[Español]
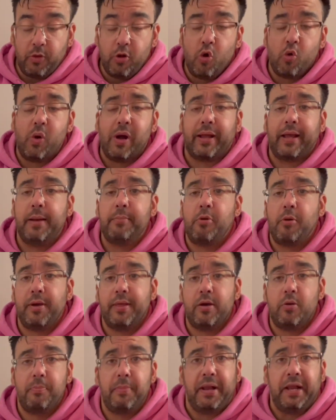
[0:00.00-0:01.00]
cualquier
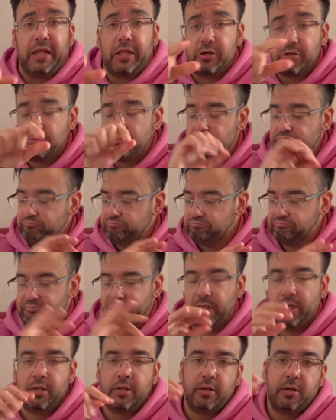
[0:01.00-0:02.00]
movida, un vinito,
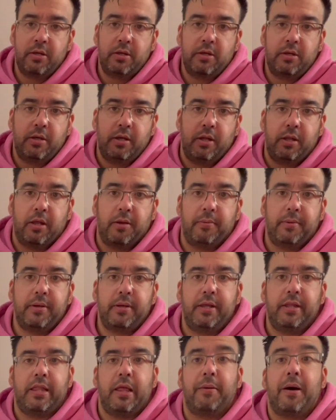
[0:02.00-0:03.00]

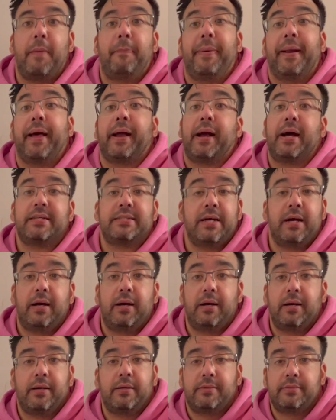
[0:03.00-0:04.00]
y, te, vas para
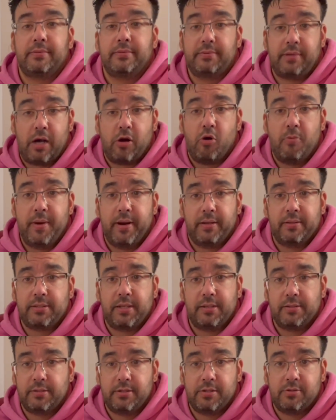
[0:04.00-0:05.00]
casa a comer,
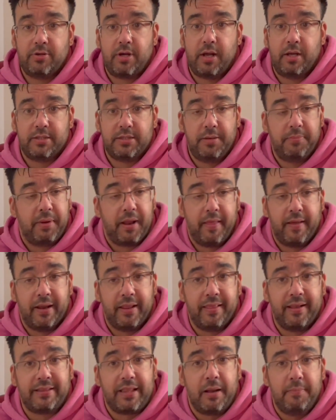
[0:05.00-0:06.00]
Es una así, para
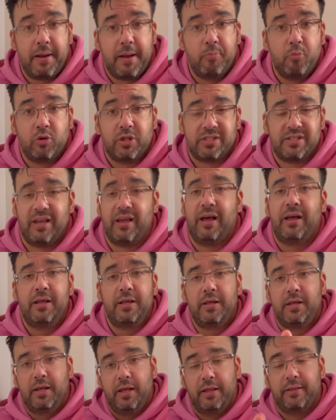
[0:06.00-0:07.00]
darte el vermut, o sea,
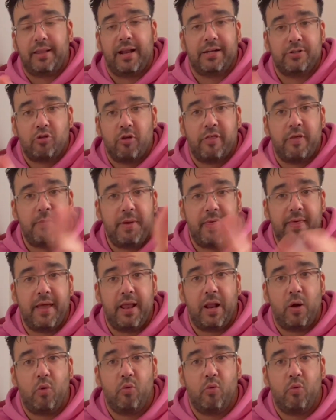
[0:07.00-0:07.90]
entre las 12 y media y la